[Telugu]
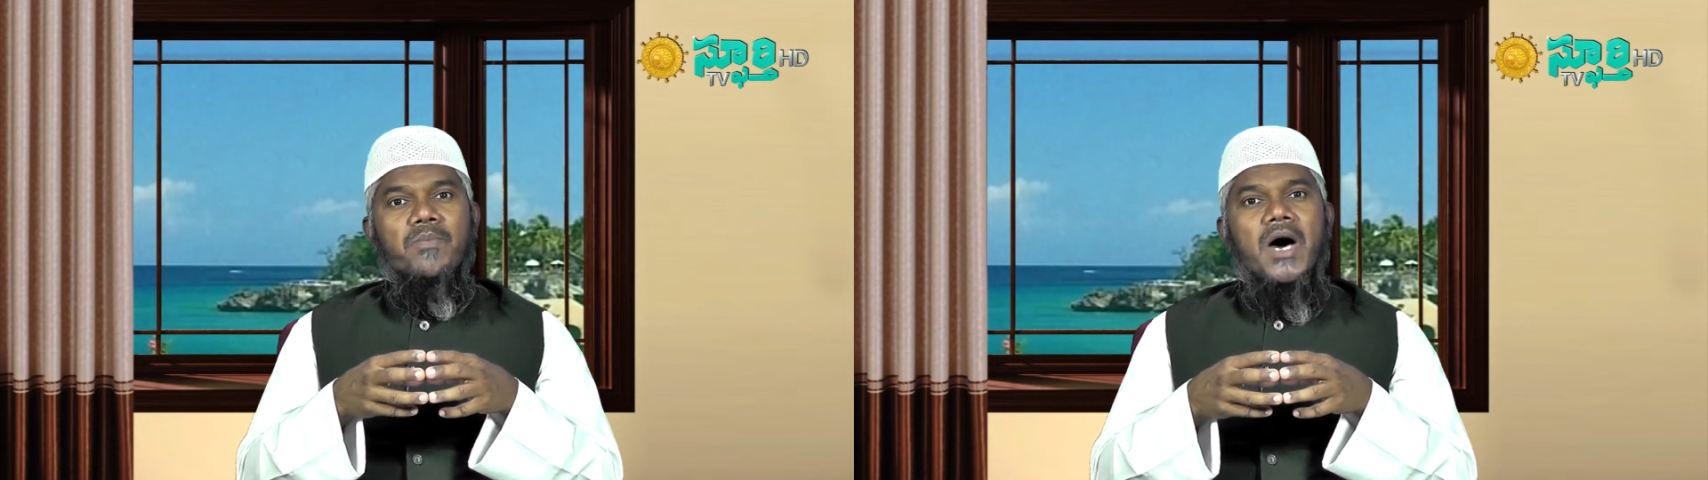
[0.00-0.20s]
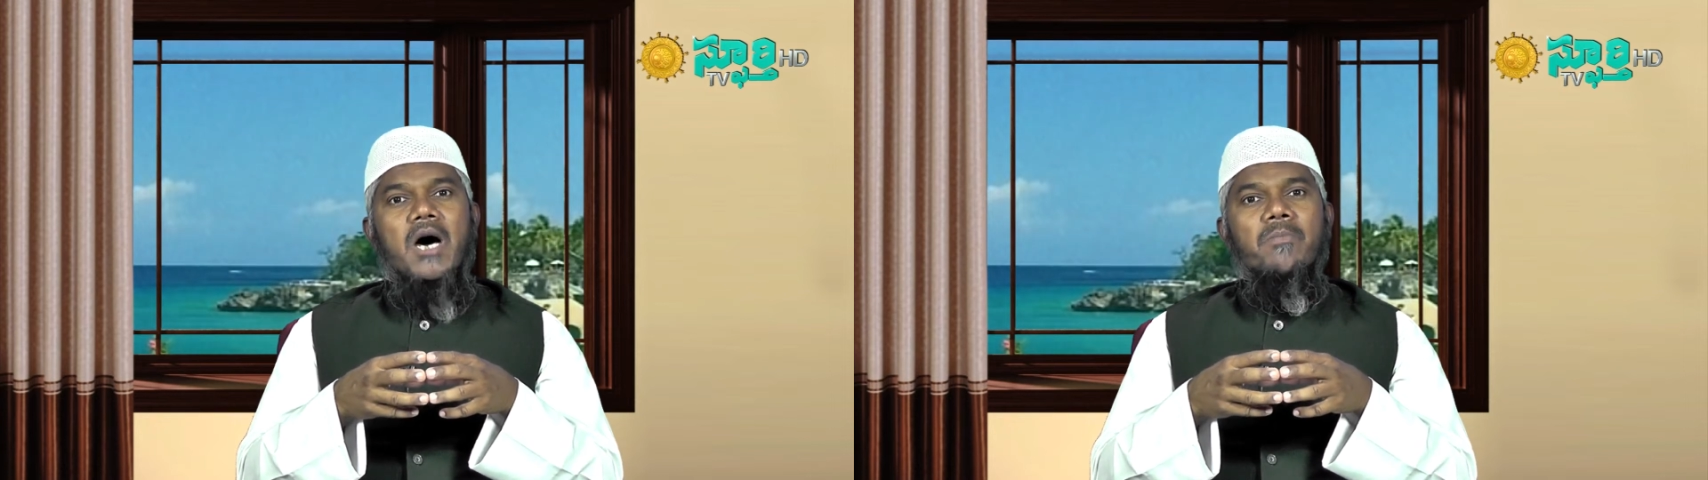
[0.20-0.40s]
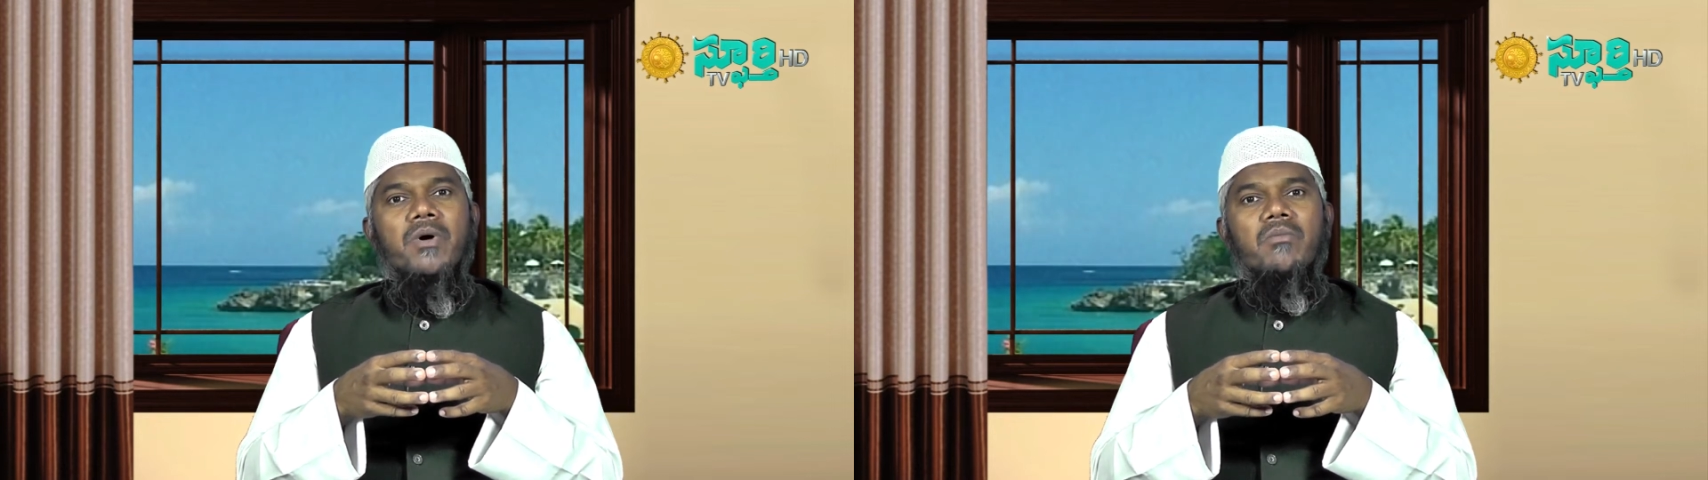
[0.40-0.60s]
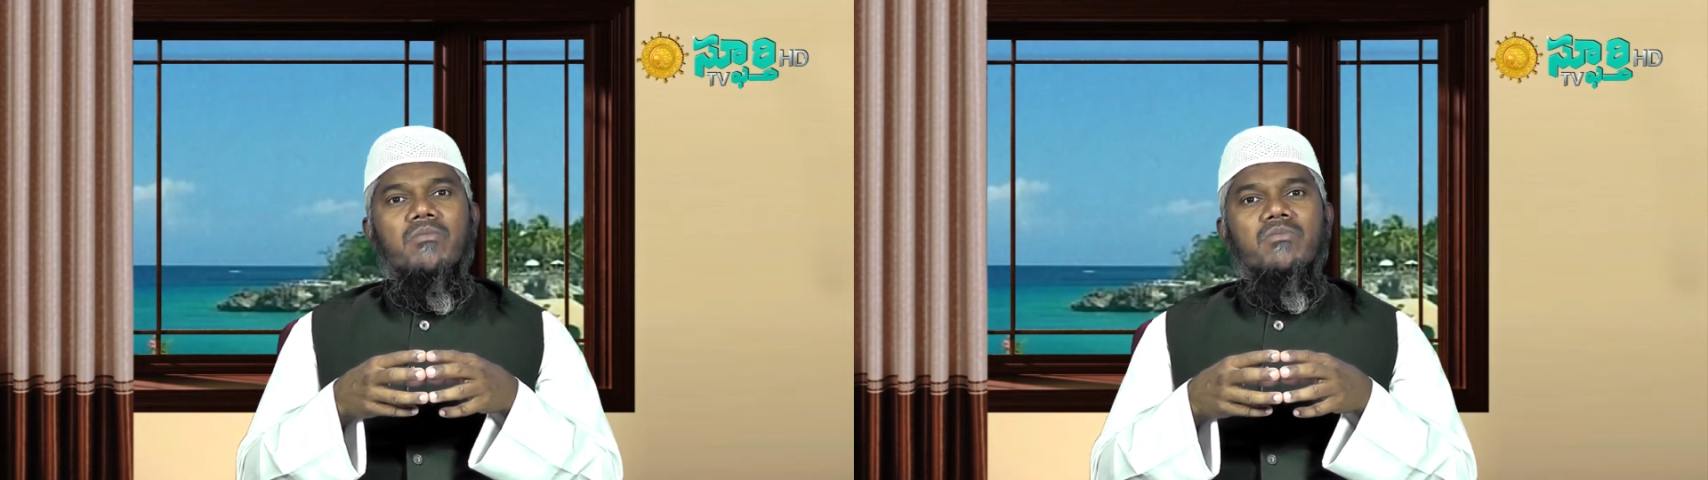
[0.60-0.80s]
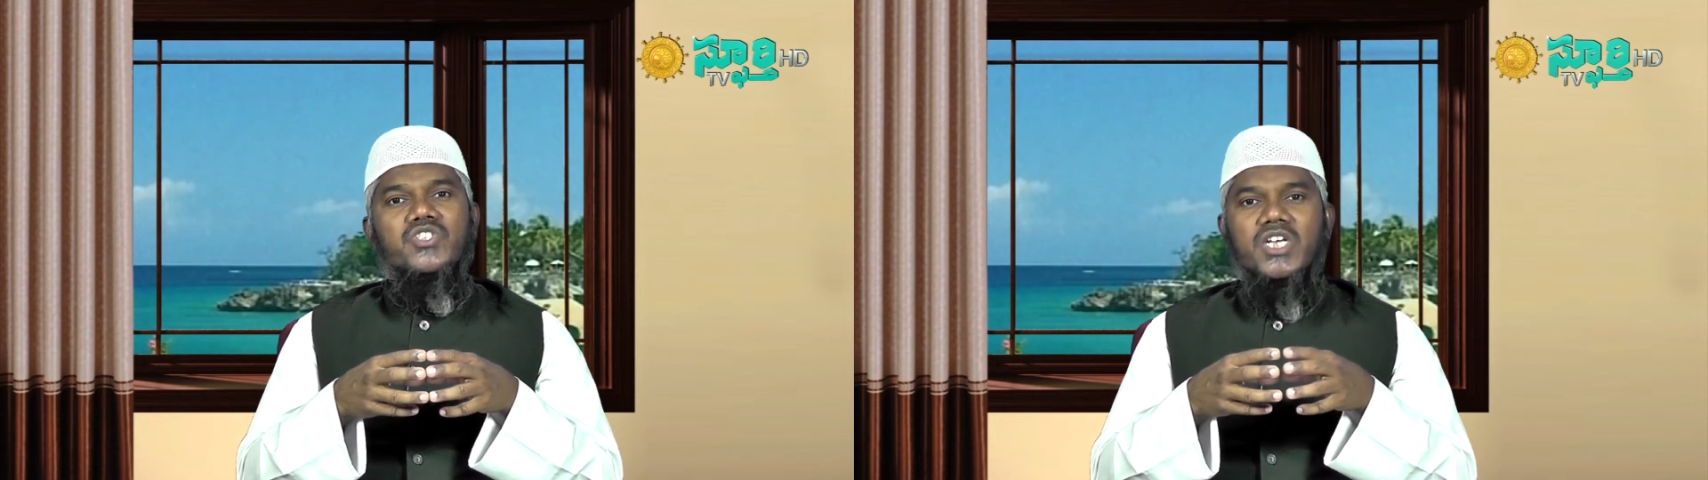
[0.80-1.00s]
పాపం
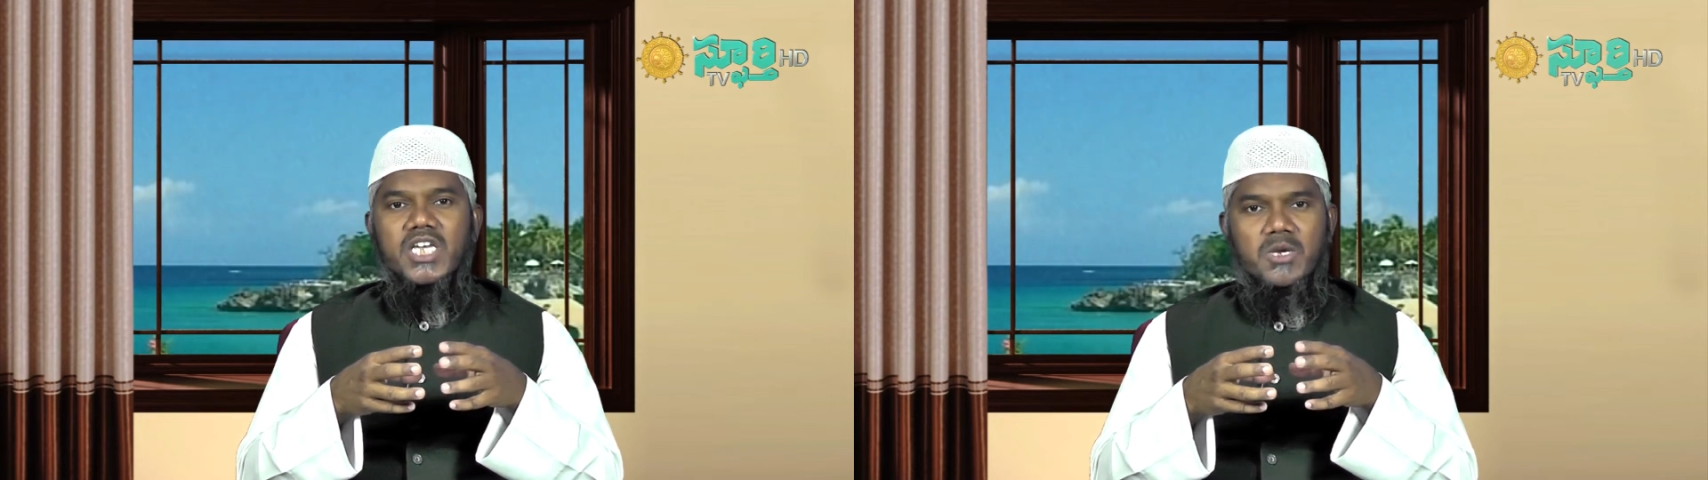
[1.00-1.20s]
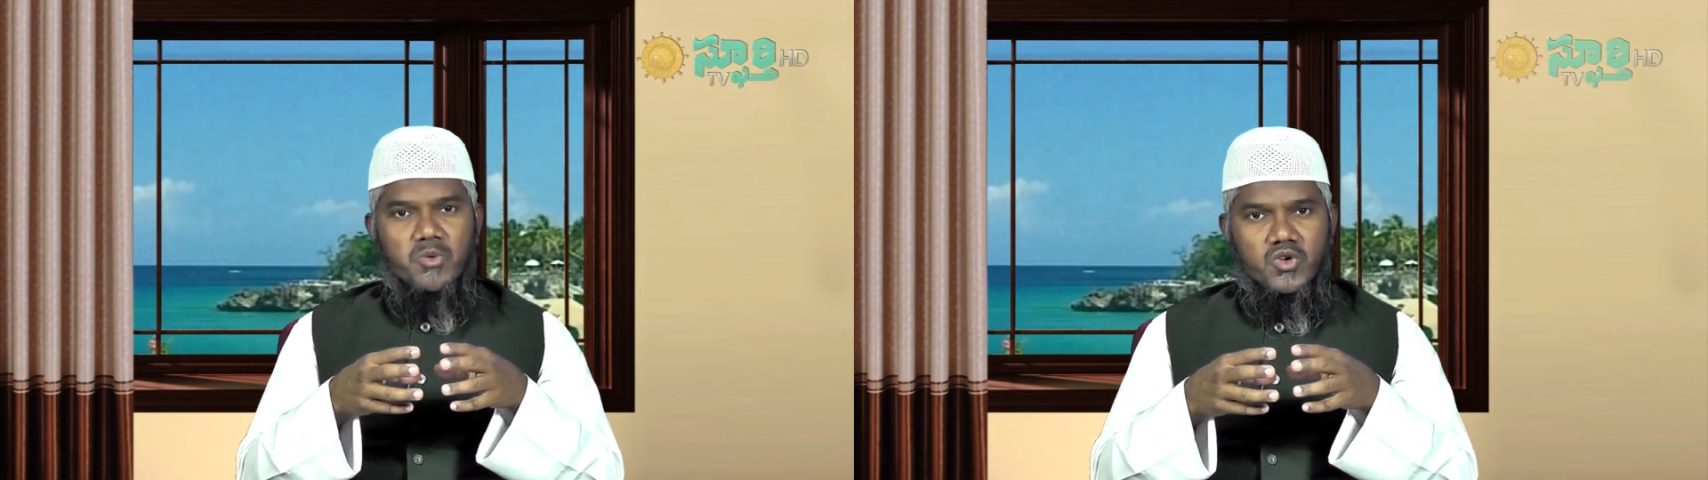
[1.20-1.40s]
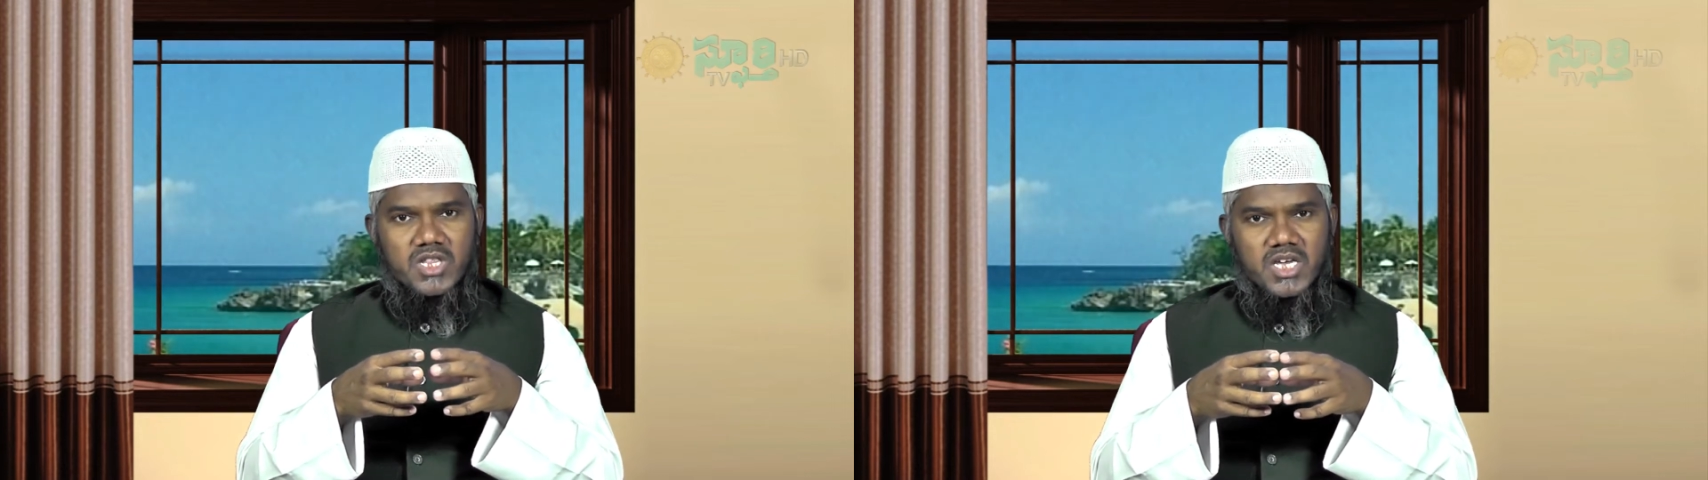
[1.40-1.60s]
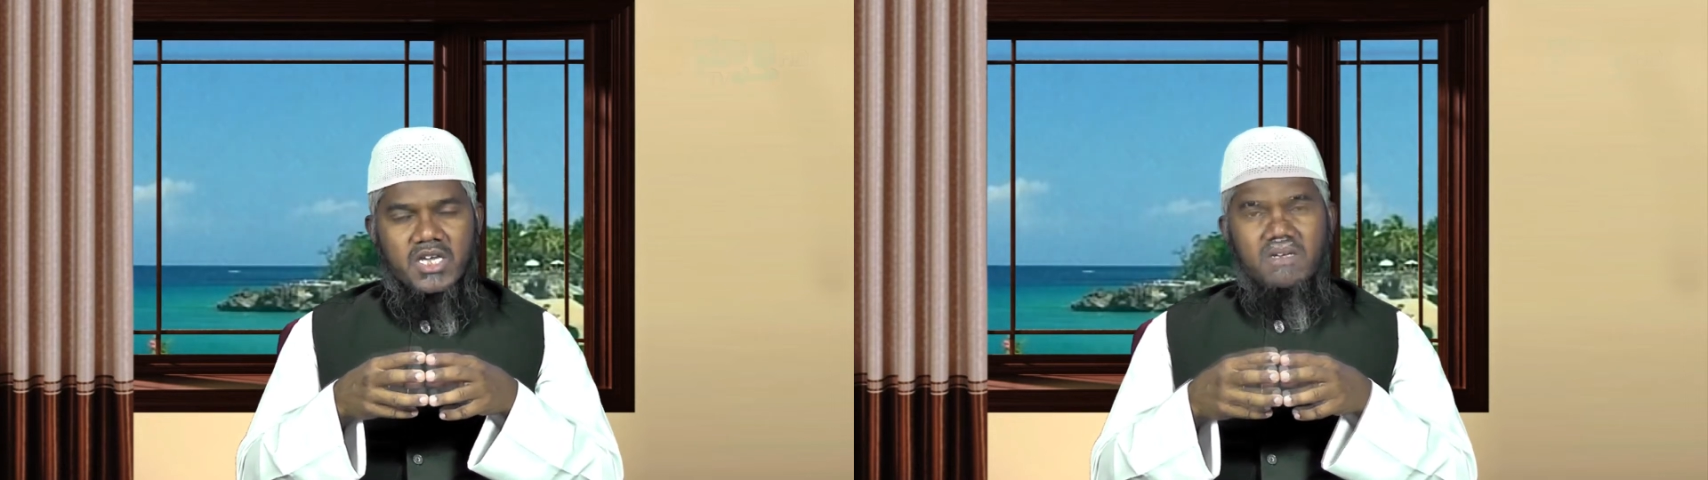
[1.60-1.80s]
జరిగిపోతే